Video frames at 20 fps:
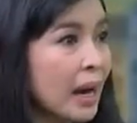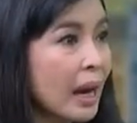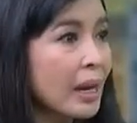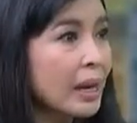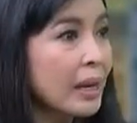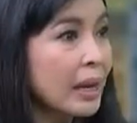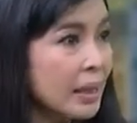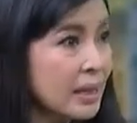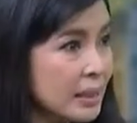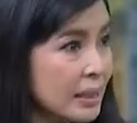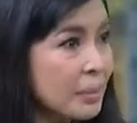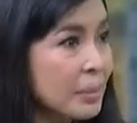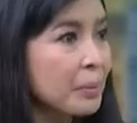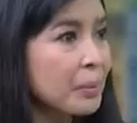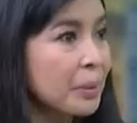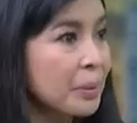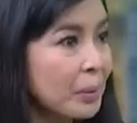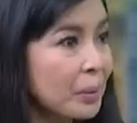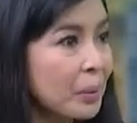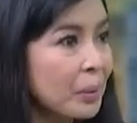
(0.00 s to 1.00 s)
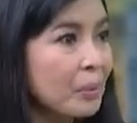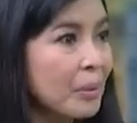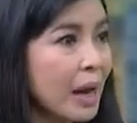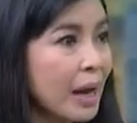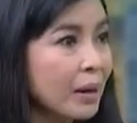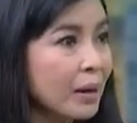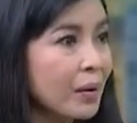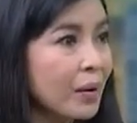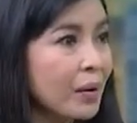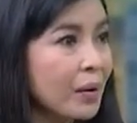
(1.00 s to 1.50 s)
อันนี้จะมีประโยชน์
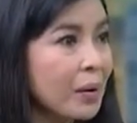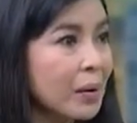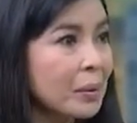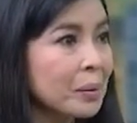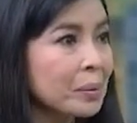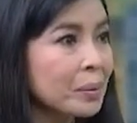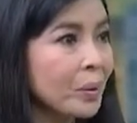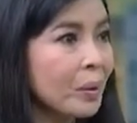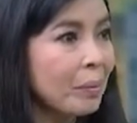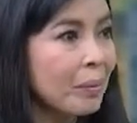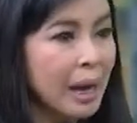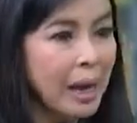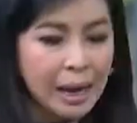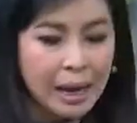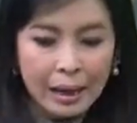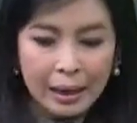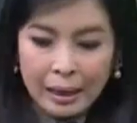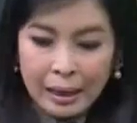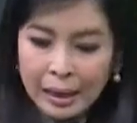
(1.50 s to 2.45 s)
มากแล้วก็คล่องตัวมาก